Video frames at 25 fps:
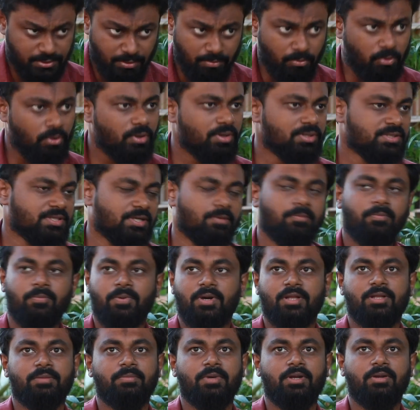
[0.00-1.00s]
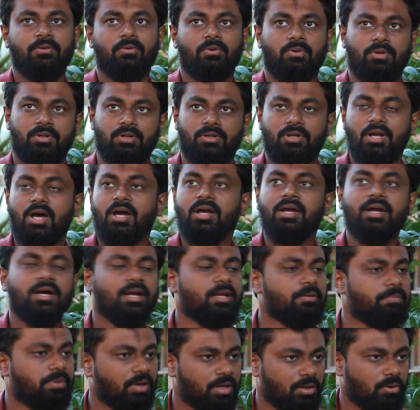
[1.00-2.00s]
ஸோ மோகன் சம்பா அது மாதிரி ஒரு
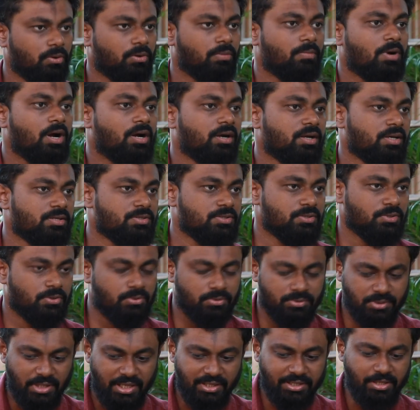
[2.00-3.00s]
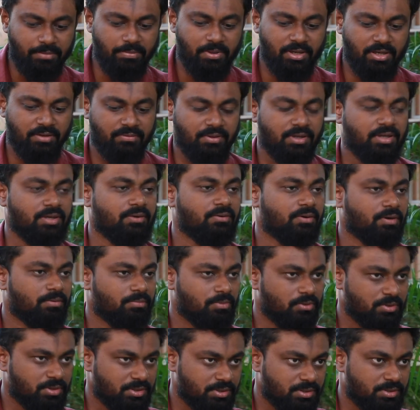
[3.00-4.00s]
நாங்காலி பாட்டில் ஒரு மாண்டேஜ் இருக்கும் தாத்தா பாட்டி வீட்டுக்கு
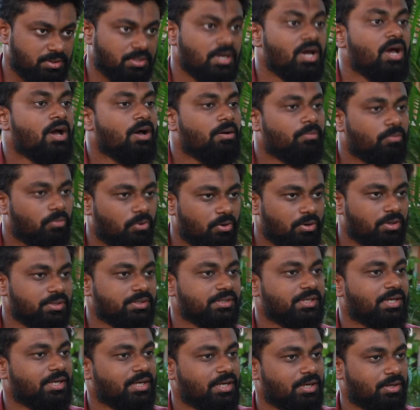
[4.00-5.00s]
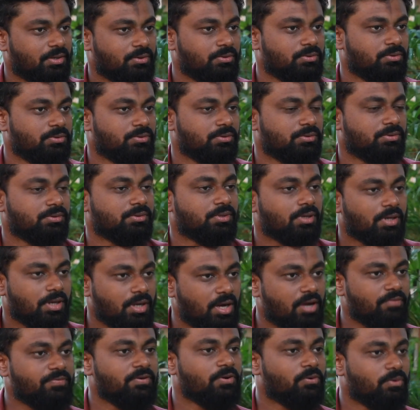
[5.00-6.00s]
வரும்போது மோகன் தான் எல்லாருக்கும்
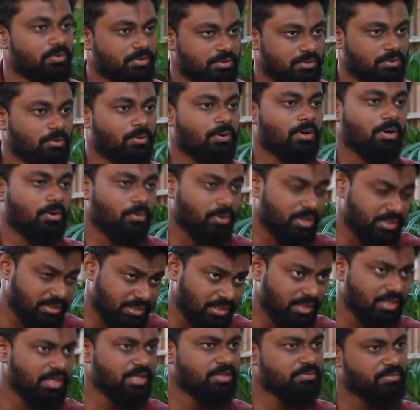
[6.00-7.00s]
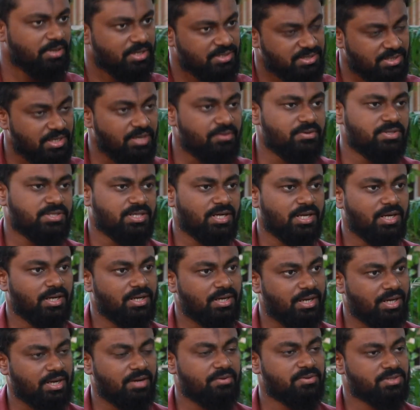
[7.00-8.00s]
காஃபி கொடுத்துட்டு உட்காருவோம் இதெல்லாம் அது மாதிரி சில
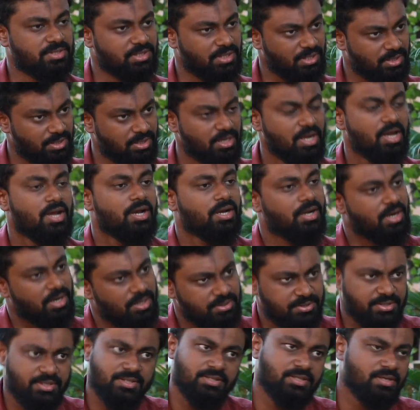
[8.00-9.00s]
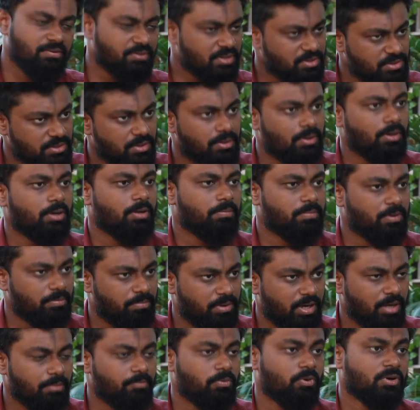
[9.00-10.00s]
விஷயங்கள் நிறைய விஷயங்கள் கான்சியஸாகவே ஸ்டீரியோ டைப்பை
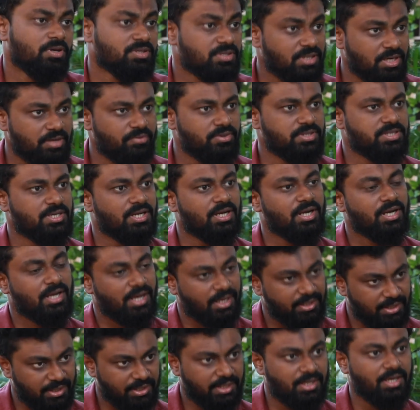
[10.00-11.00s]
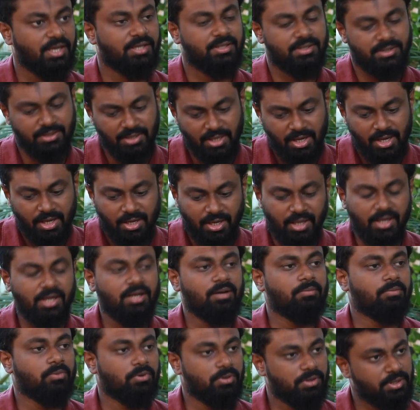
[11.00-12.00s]
பிரேக் பண்ணோம் சில விஷயங்கள் கதைக்கு அது
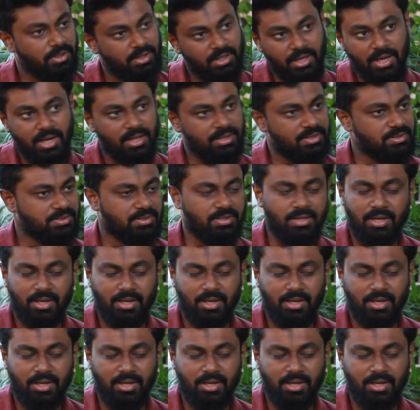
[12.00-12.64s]
நகரும் போது அது